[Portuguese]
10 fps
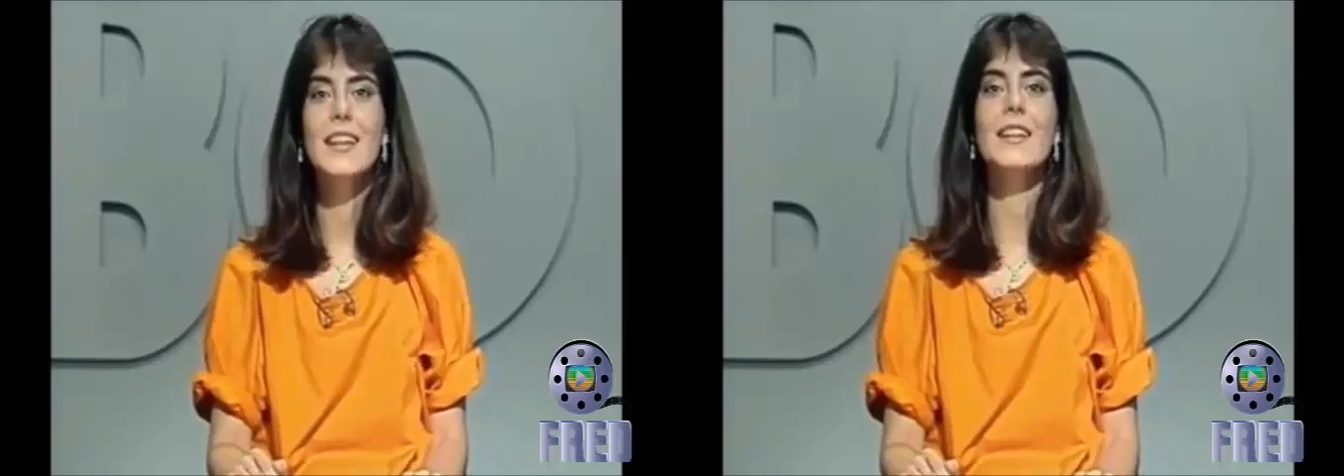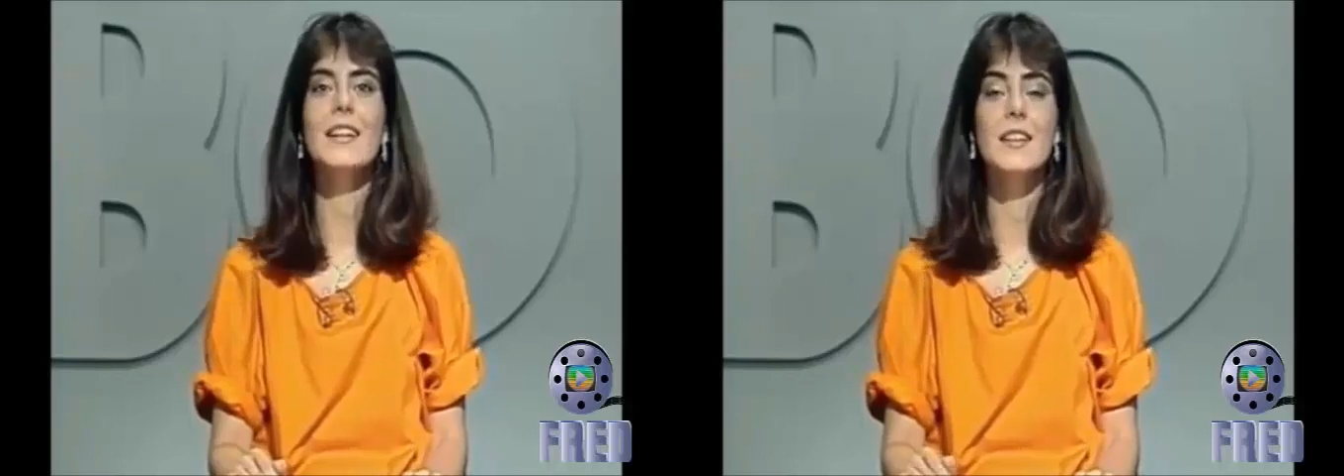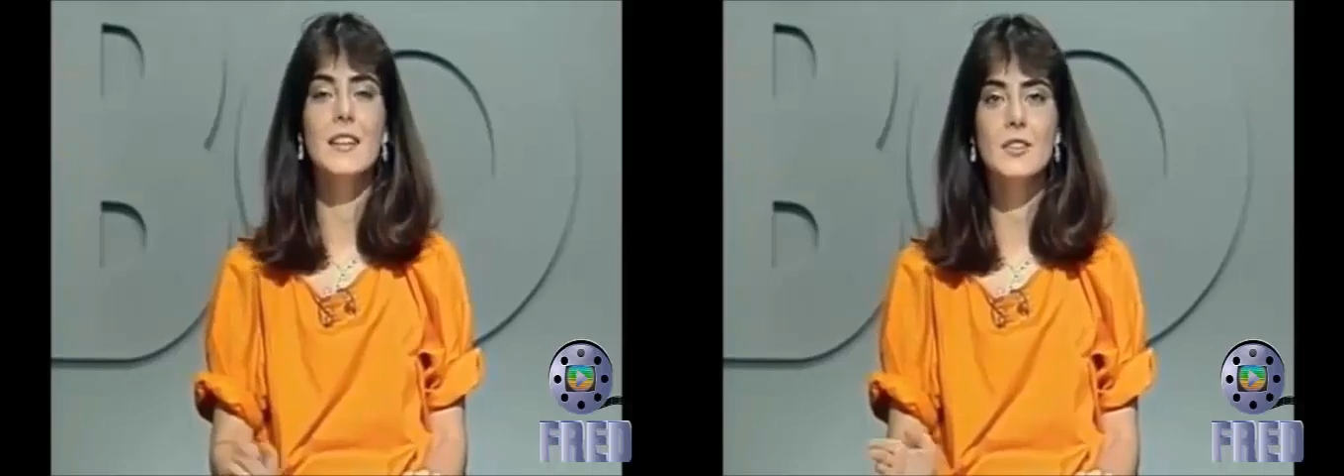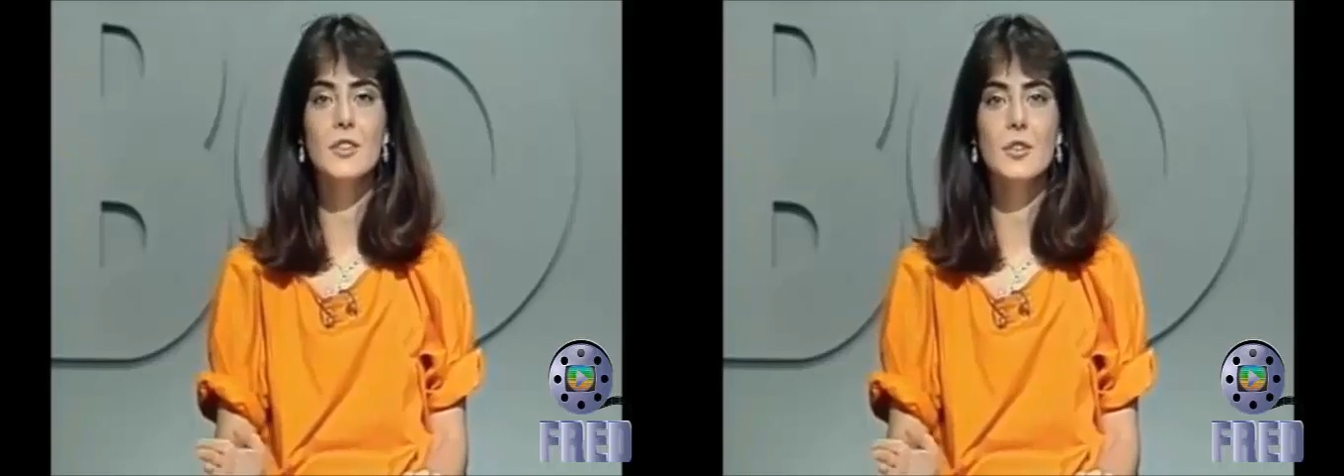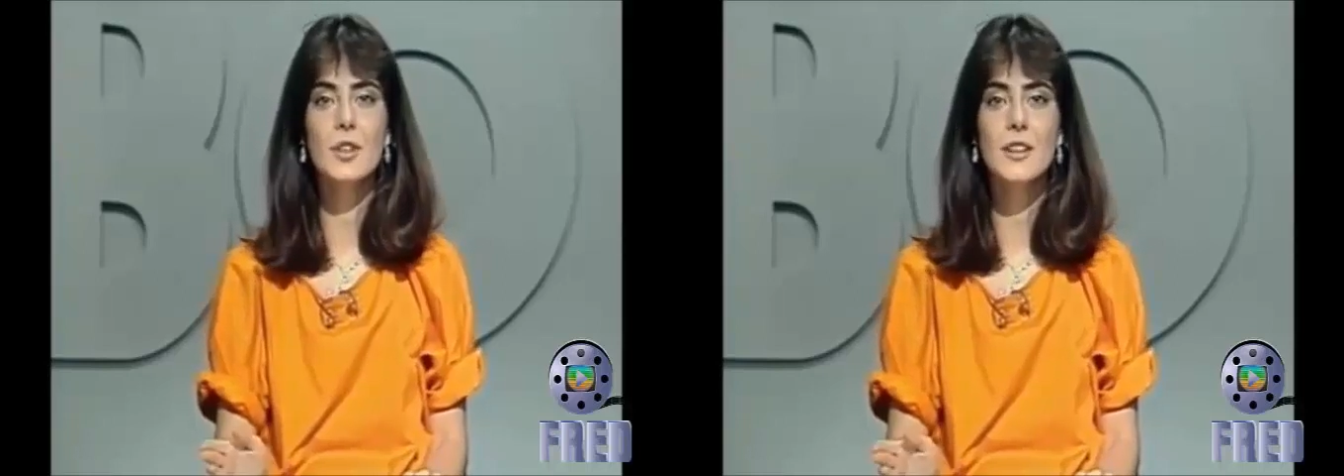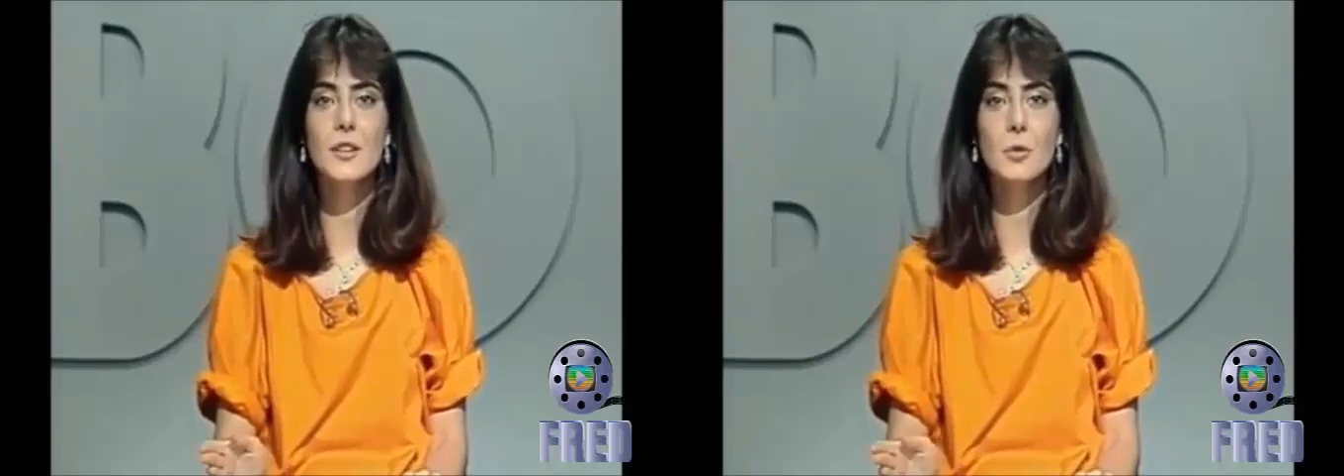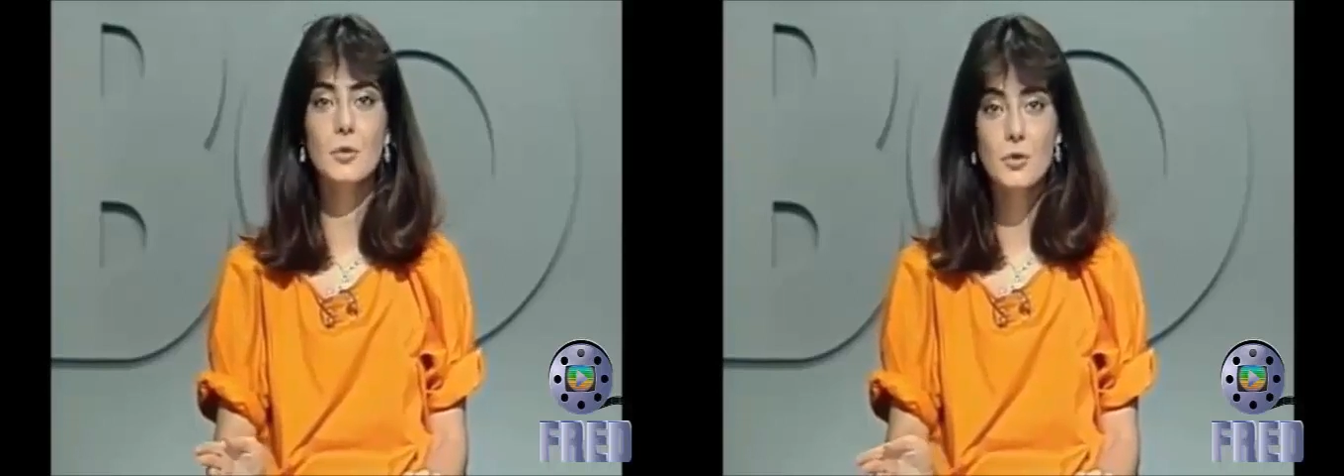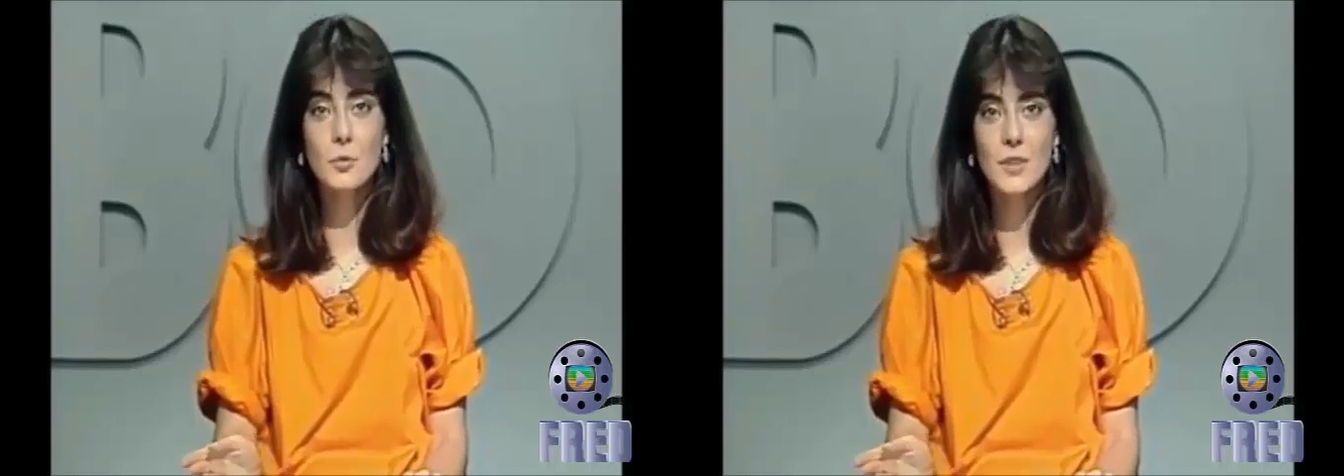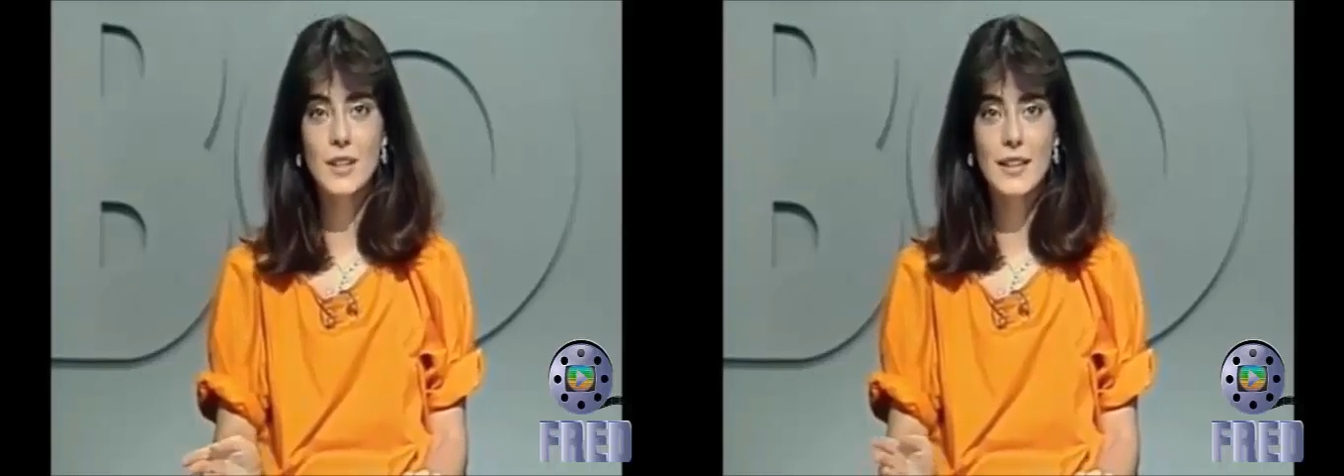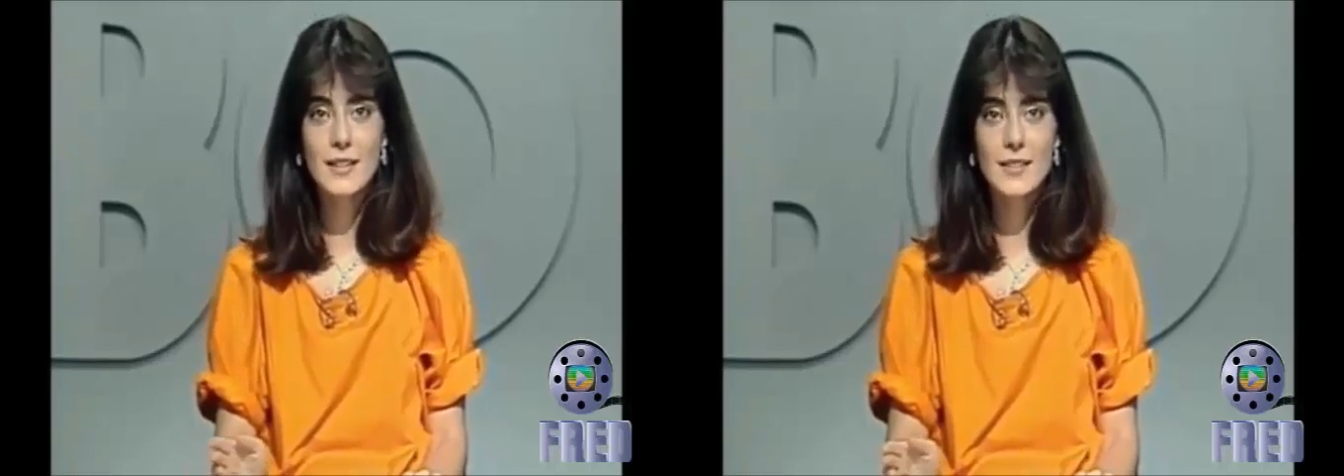E na trilha sonora, Tom Jobim
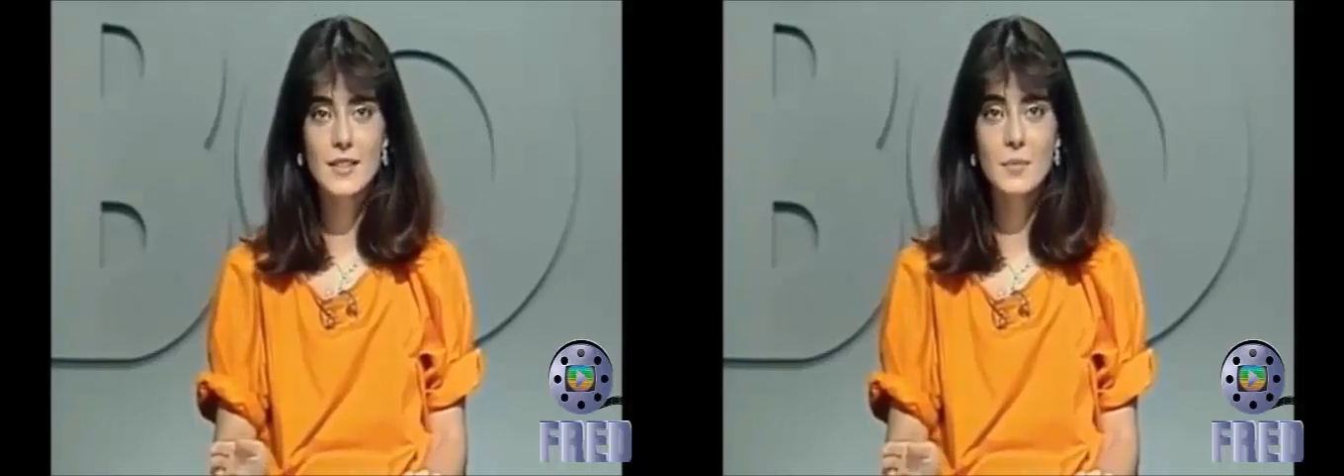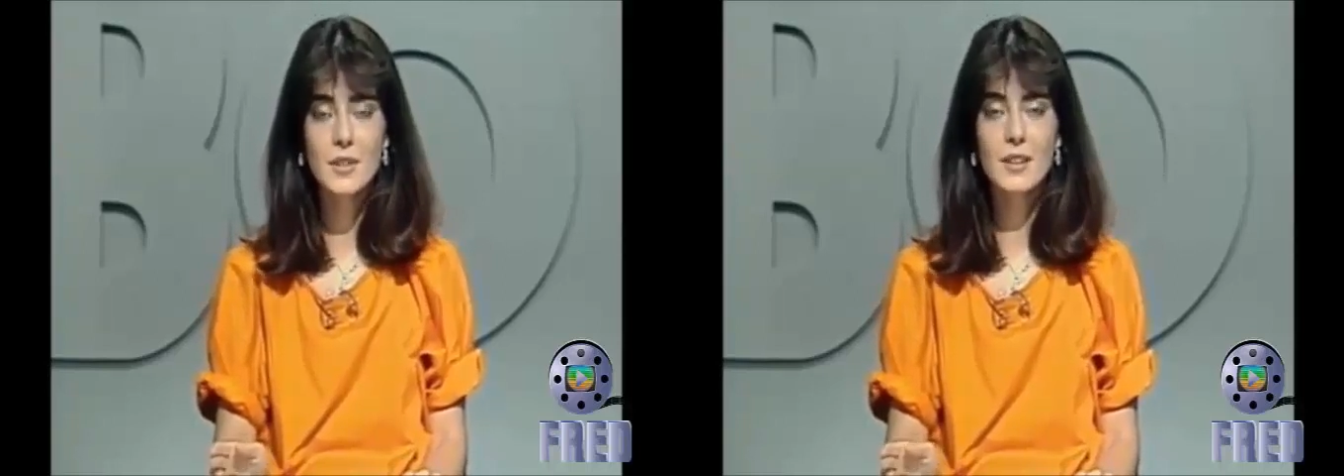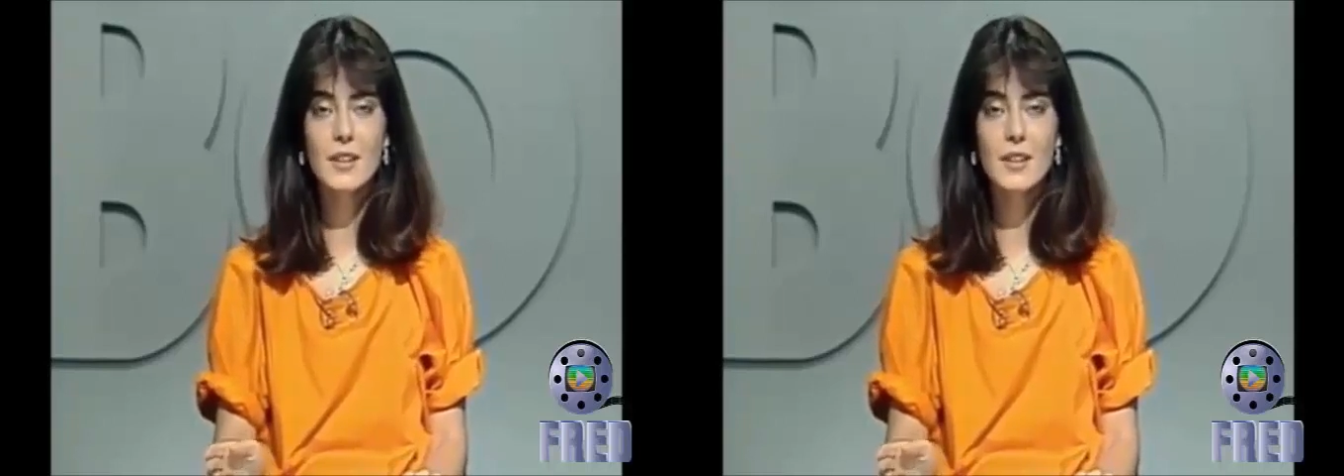é Nassib